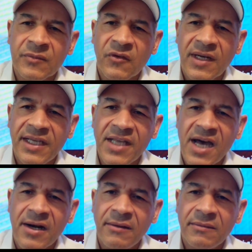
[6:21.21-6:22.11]

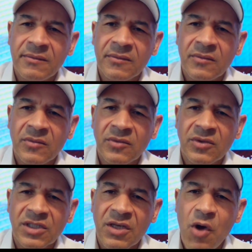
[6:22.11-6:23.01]
الاداره
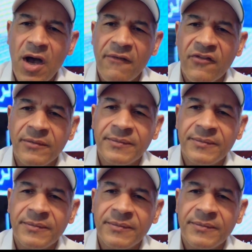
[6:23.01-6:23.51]
تتوقف